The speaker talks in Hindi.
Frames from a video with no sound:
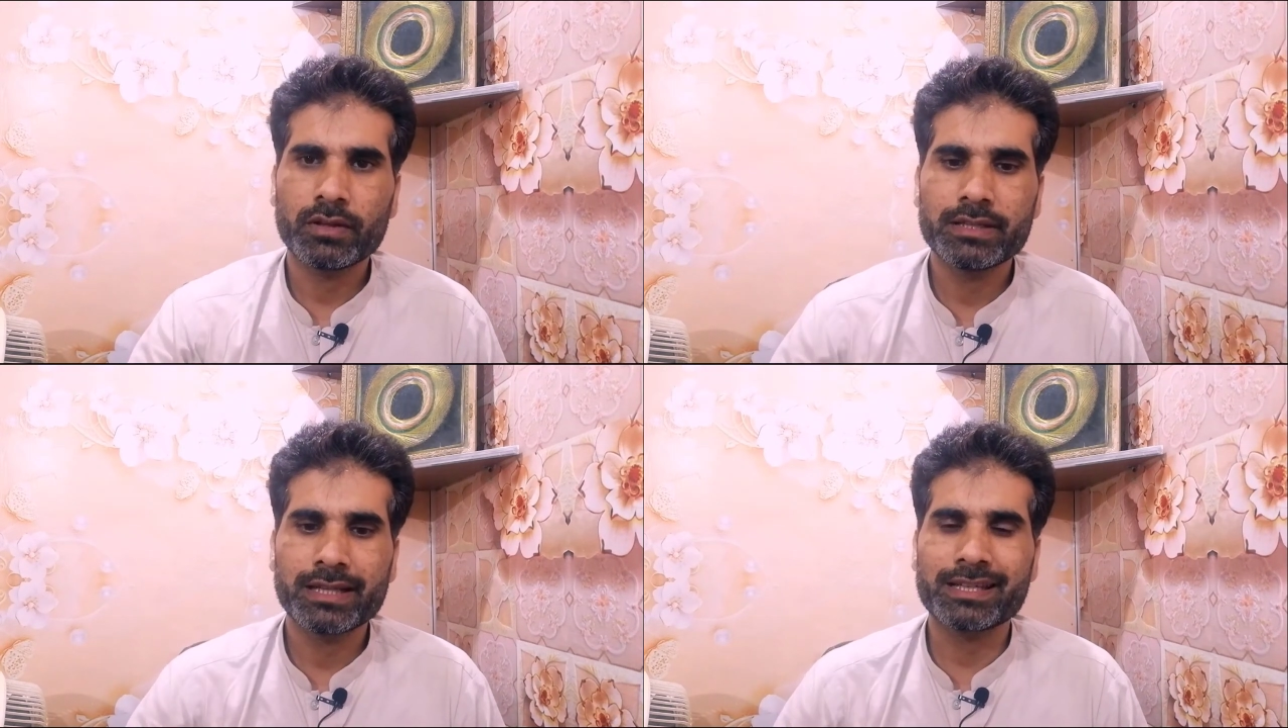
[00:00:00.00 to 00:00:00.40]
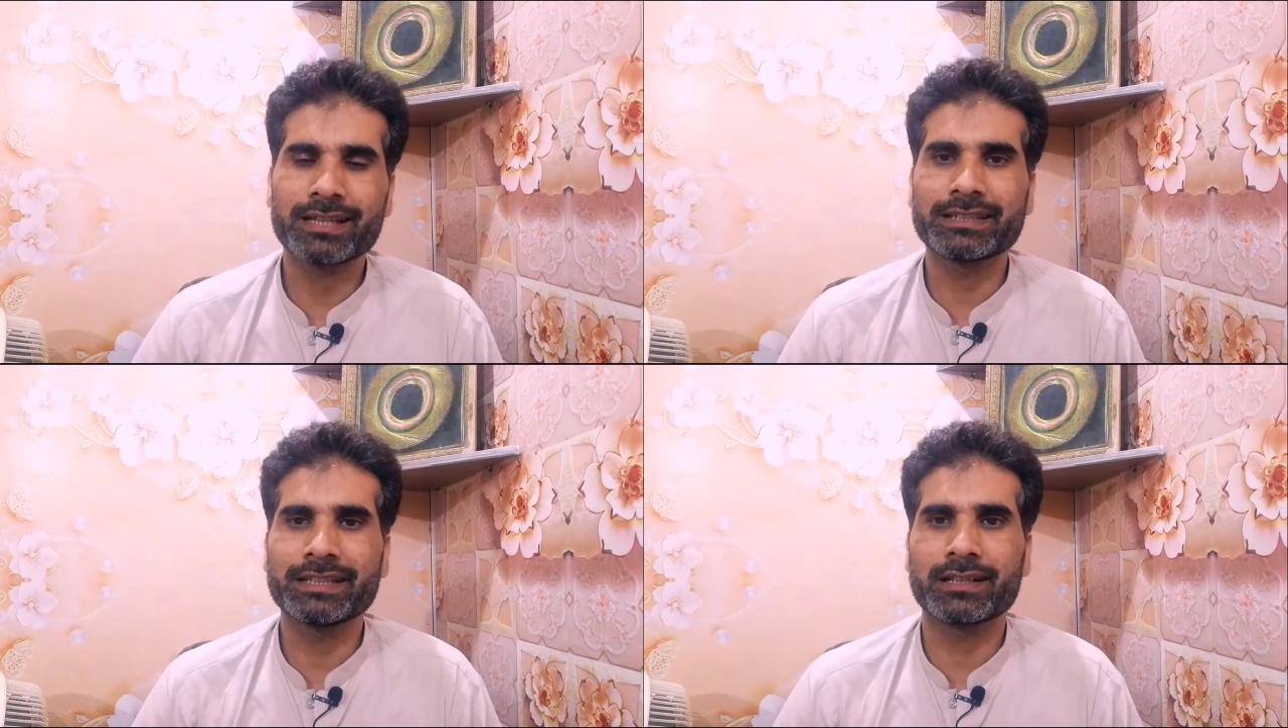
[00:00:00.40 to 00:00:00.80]
ये क्या
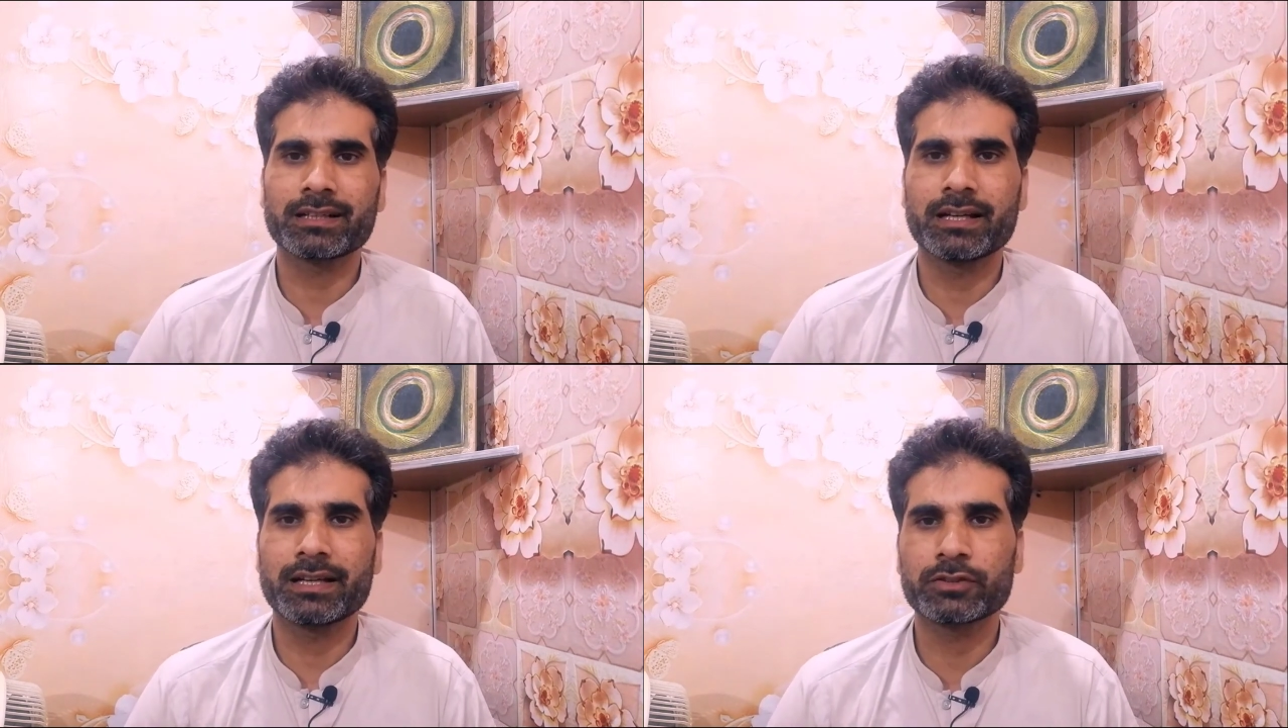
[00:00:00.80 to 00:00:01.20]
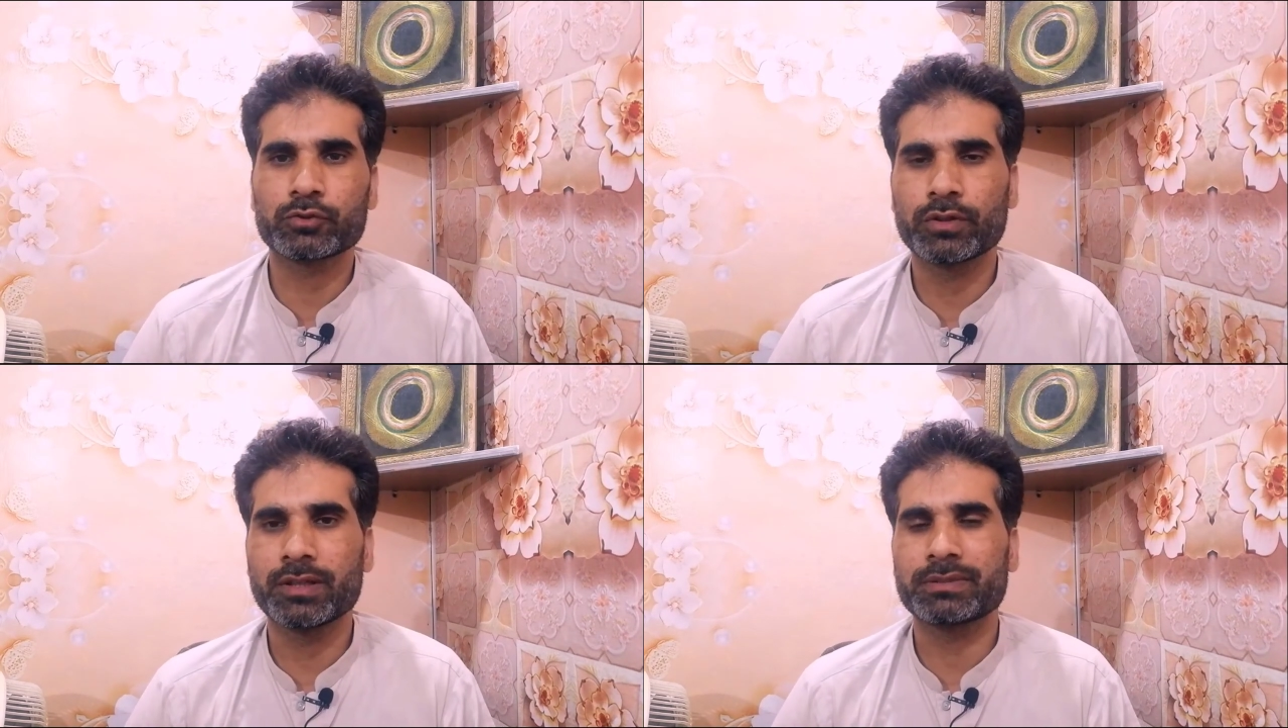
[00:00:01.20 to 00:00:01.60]
तरीका कार है
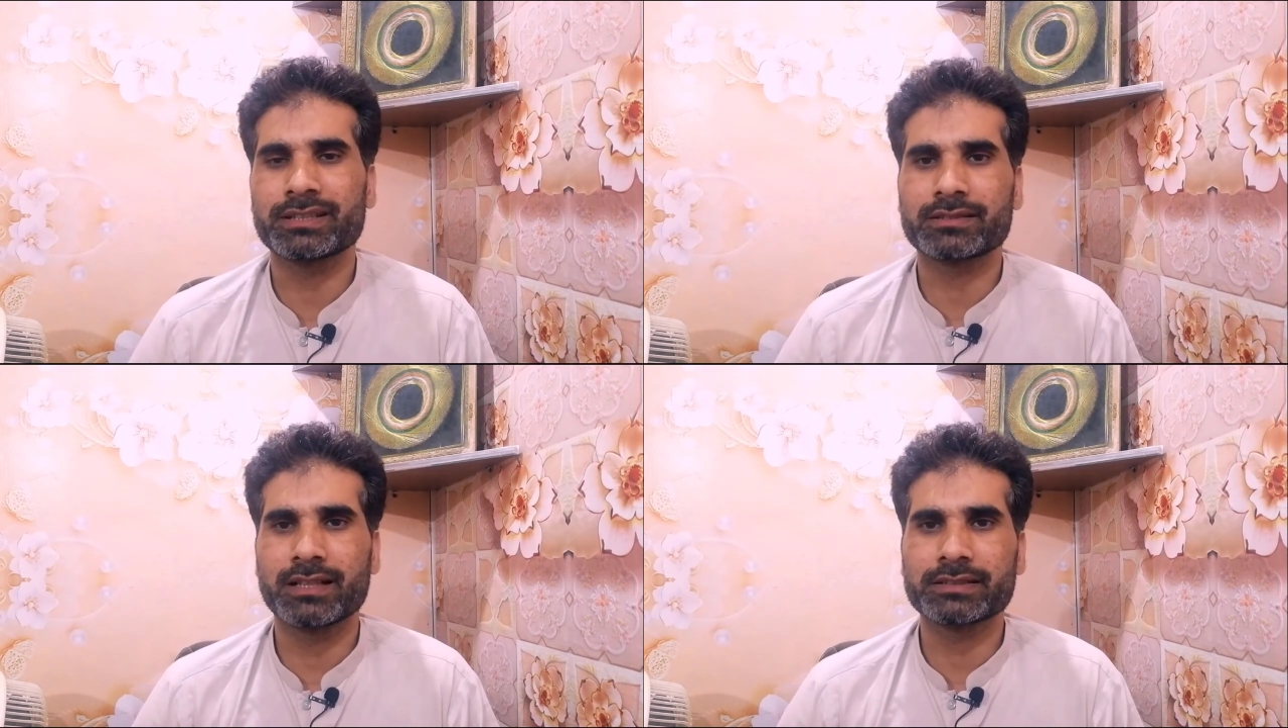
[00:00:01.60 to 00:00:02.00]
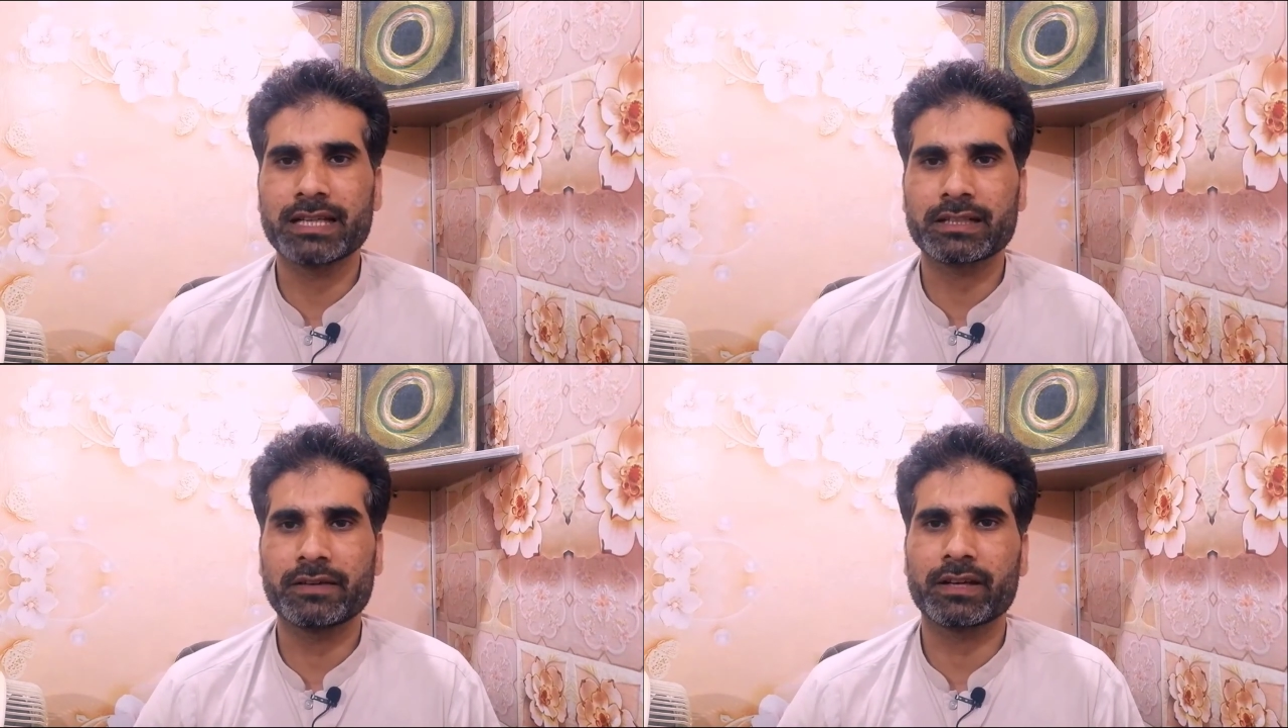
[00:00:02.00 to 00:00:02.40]
इसको हम किस तरह से
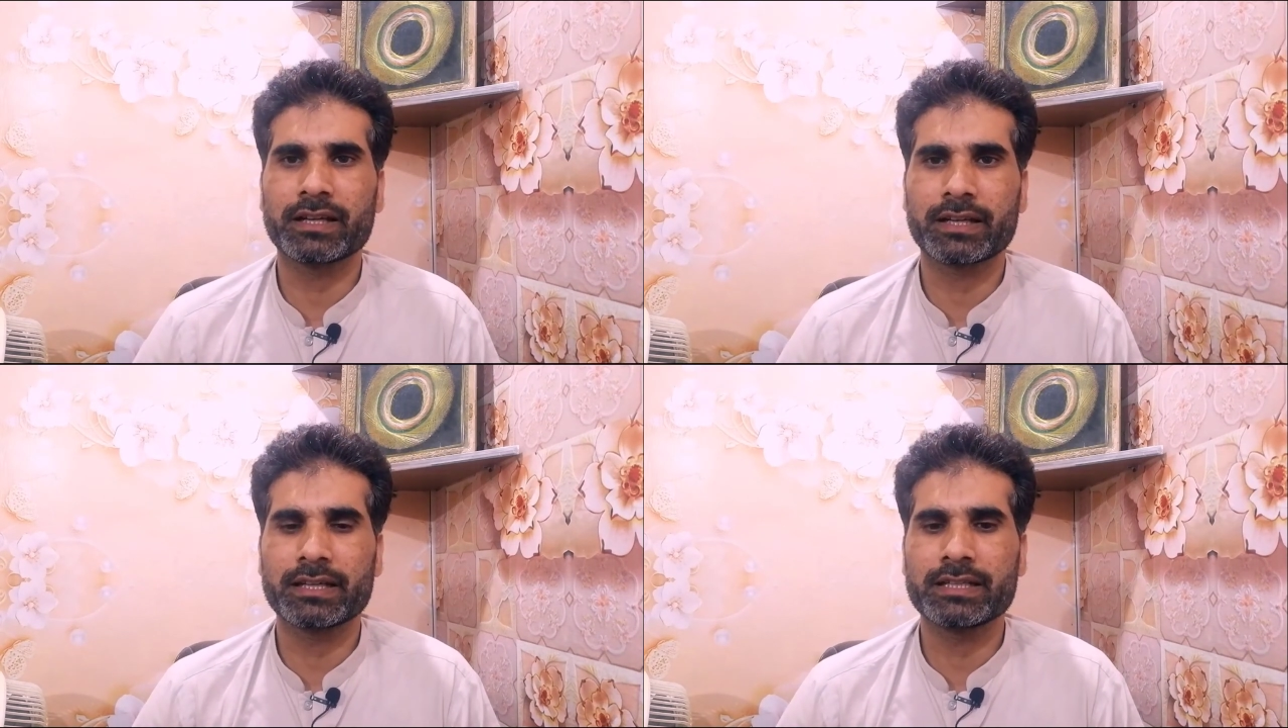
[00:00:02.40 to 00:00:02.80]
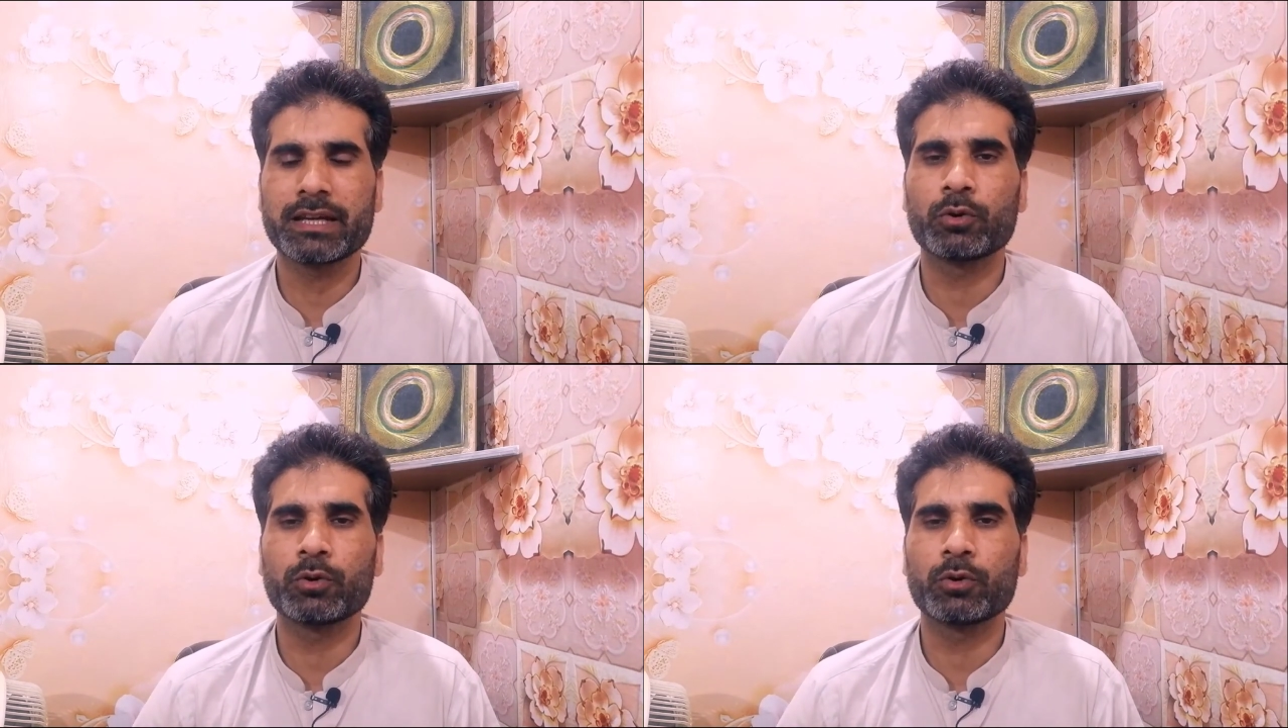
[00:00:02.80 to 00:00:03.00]
एक्टिव करेंगे ये